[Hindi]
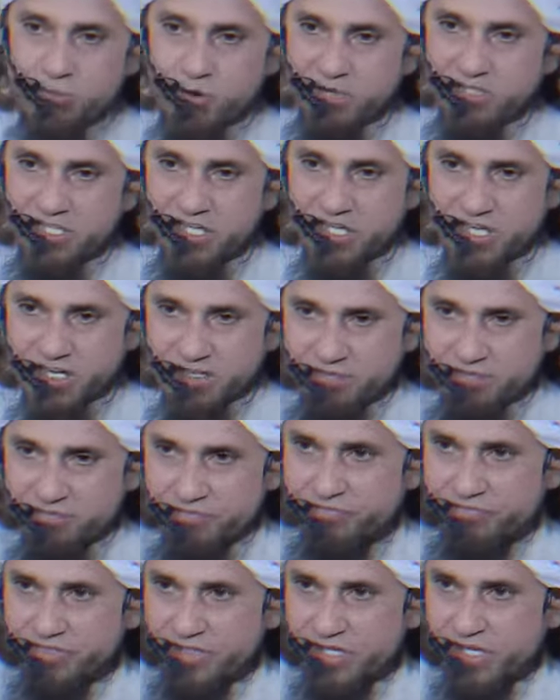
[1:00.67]
गमों में थे ना
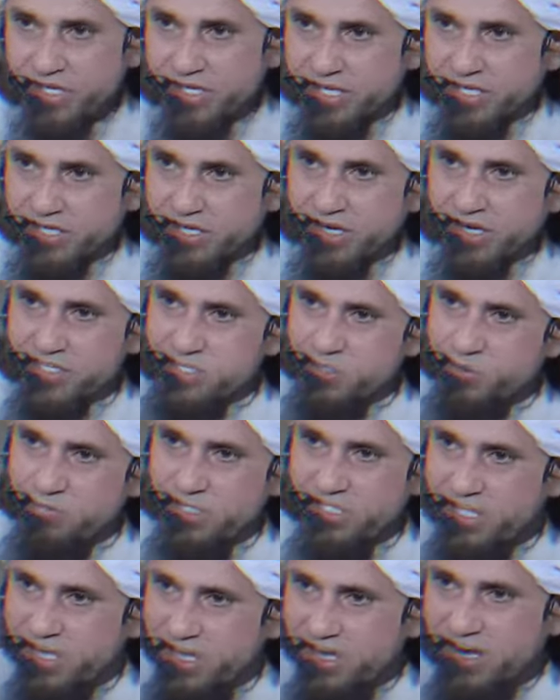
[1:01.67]
लेकिन अल्लाह
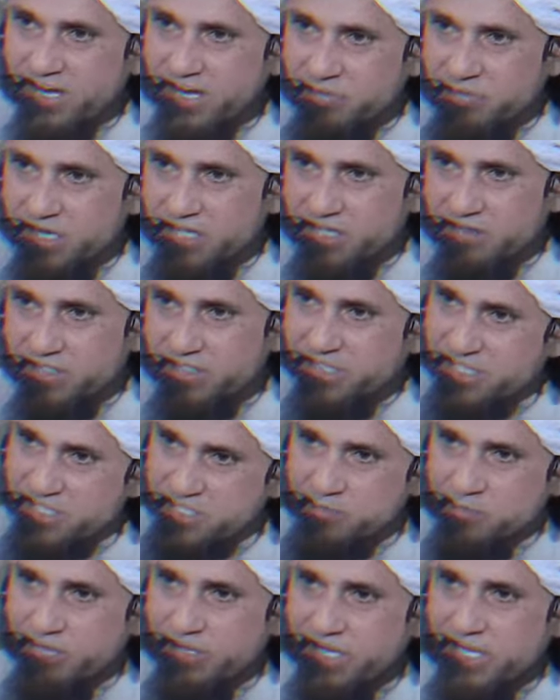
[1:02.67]
से उम्मीदें लगा के बैठे हुए
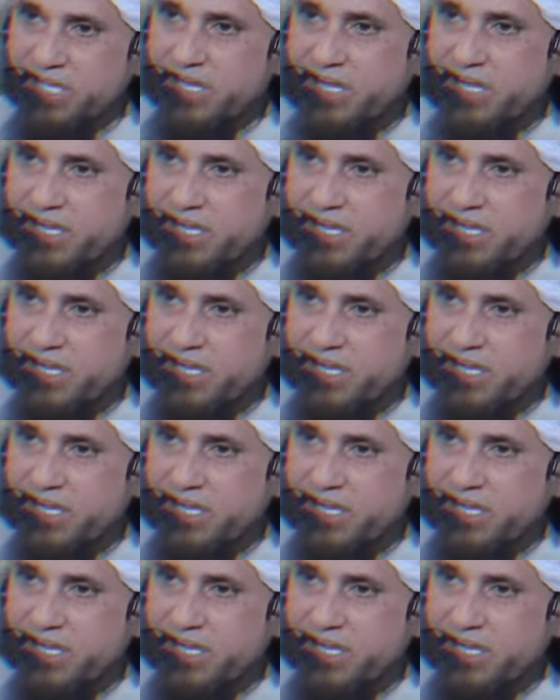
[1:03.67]
थे इसमें मेरी